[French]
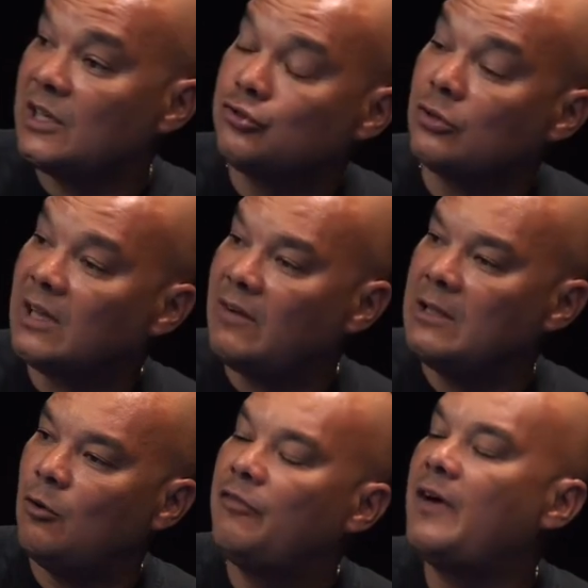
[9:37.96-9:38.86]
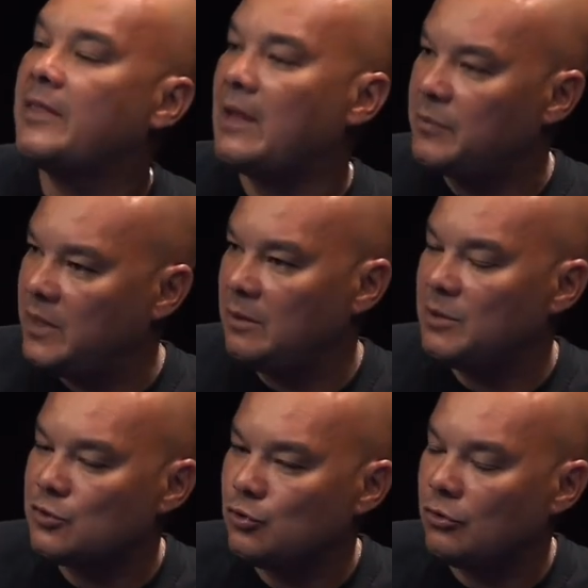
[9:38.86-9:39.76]
Sur le travail, on va adapter,
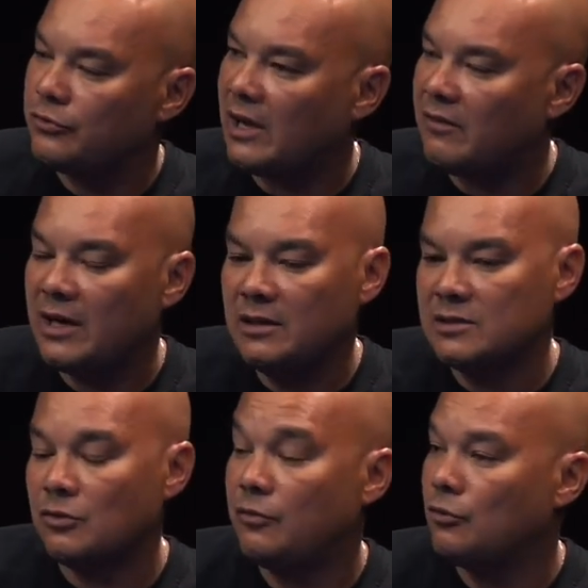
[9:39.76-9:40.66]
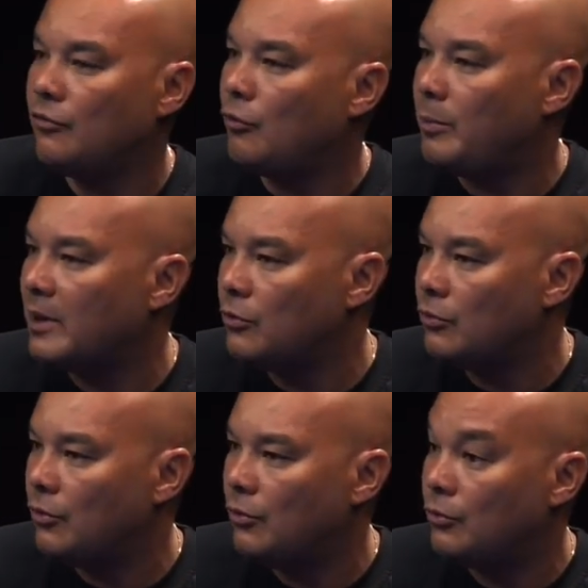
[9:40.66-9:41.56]
bien sûr, le travail. Les enfants ne font pas
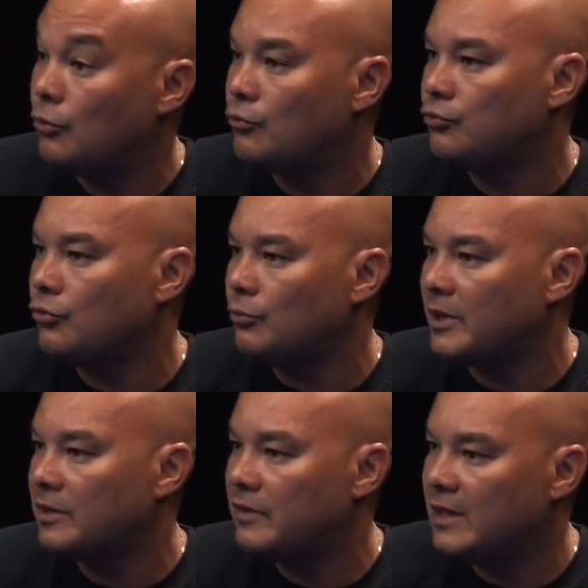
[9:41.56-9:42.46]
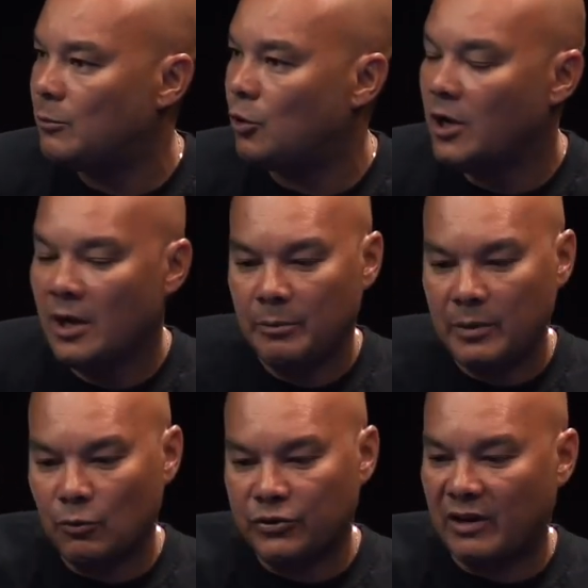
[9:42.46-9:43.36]
de, couteau, bien évidemment.
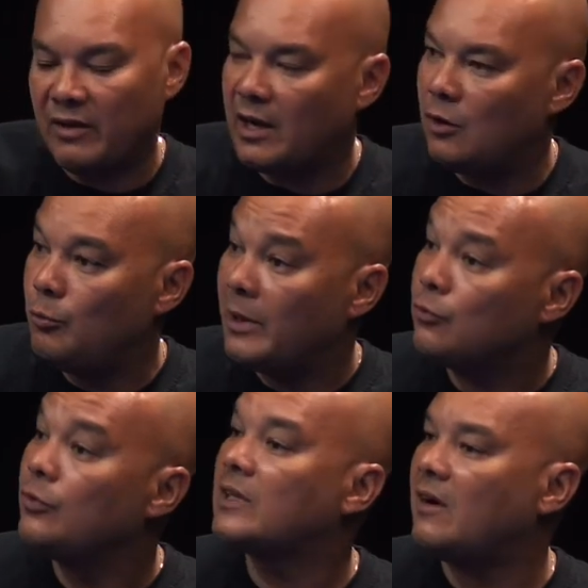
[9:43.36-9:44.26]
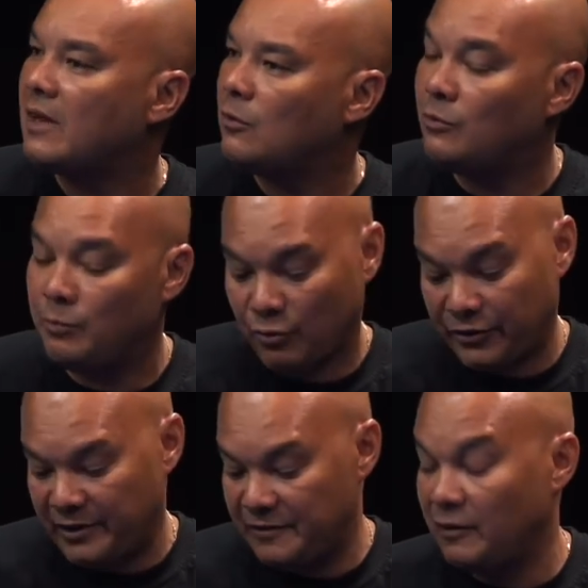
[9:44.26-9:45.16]
Mais on travaillera le bâton. Ils travailleront pour
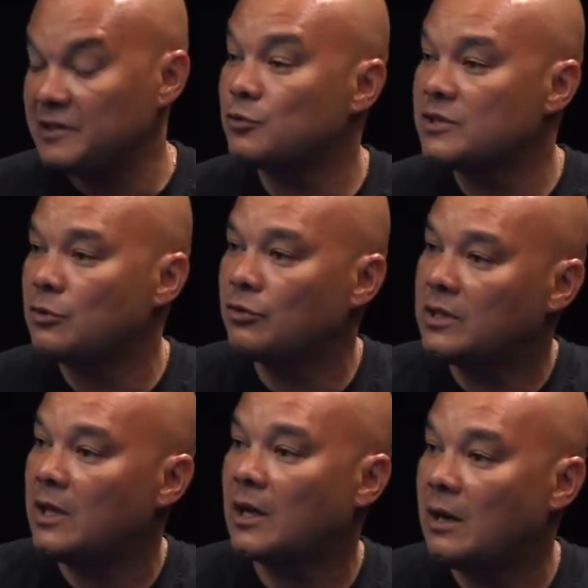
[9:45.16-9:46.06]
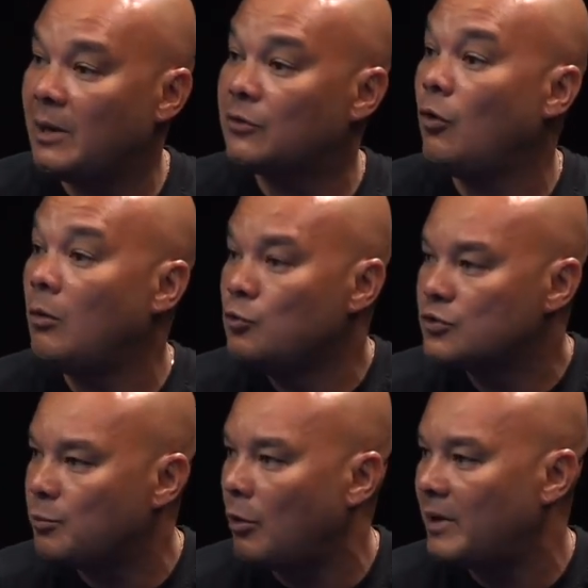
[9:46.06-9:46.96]
des raisons de sécurité avec un bâton en
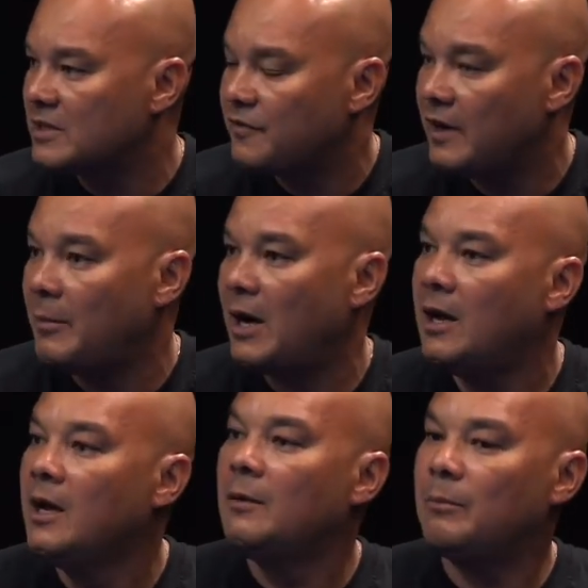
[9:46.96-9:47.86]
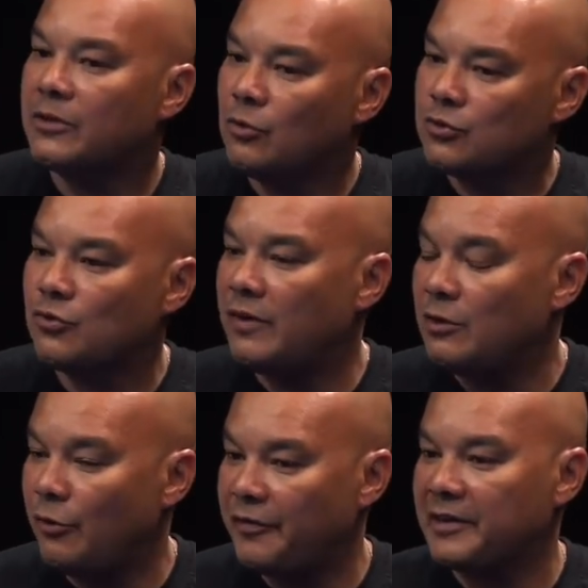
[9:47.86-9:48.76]
mousse pour pas se faire mal. Maintenant, ce qu'on va
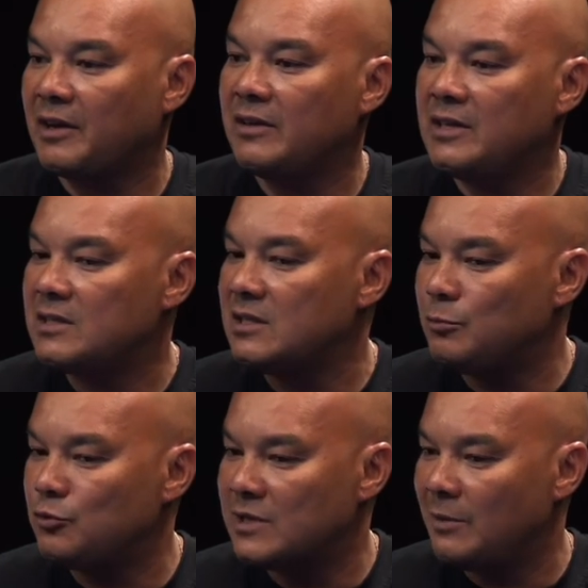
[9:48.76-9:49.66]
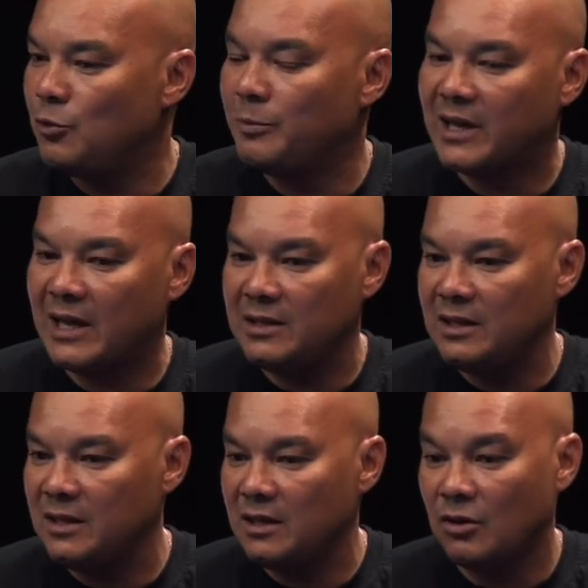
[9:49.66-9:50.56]
leur faire travailler, c'est plus la
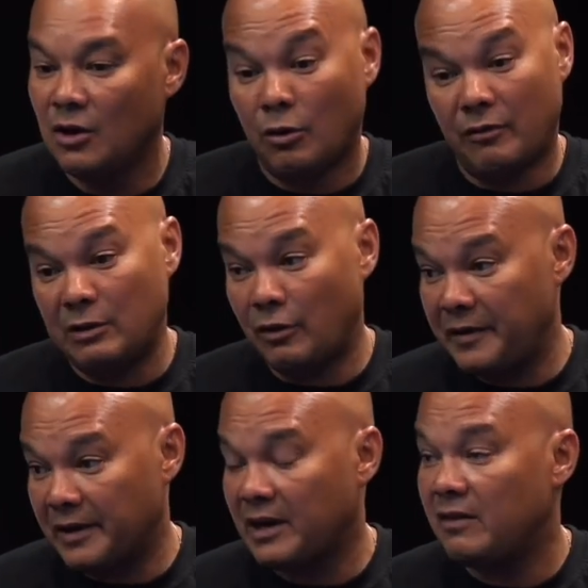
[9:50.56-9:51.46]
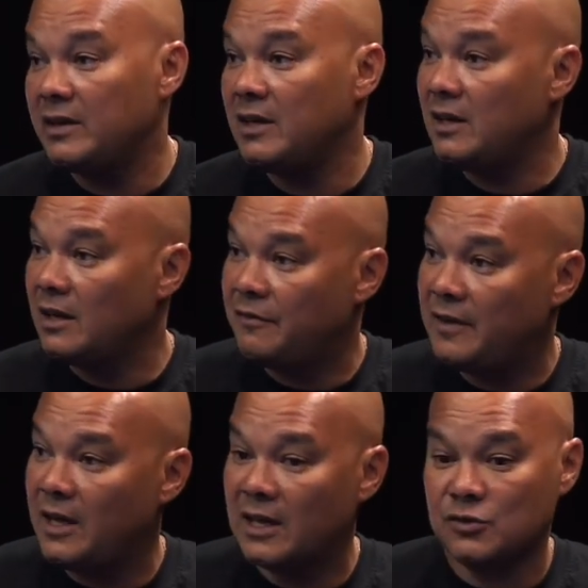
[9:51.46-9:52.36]
biomécanique. On va leur faire mmh. travailler les
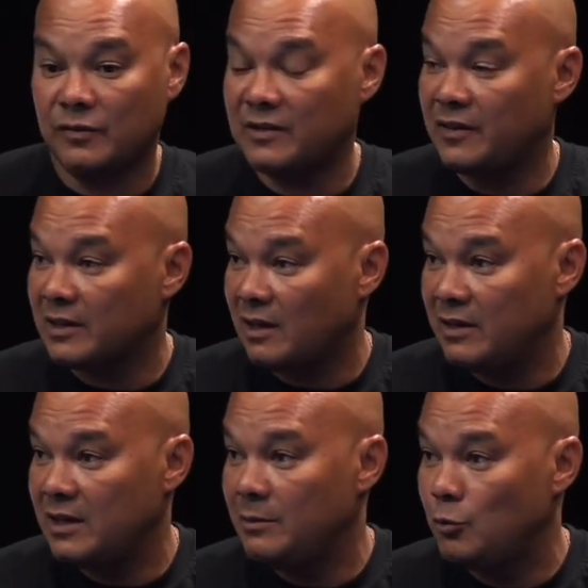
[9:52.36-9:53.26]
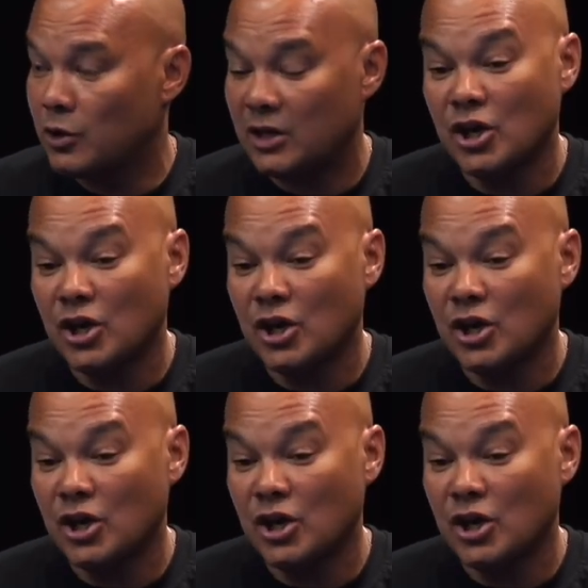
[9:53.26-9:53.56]
réflexes. On va faire travailler les blocages.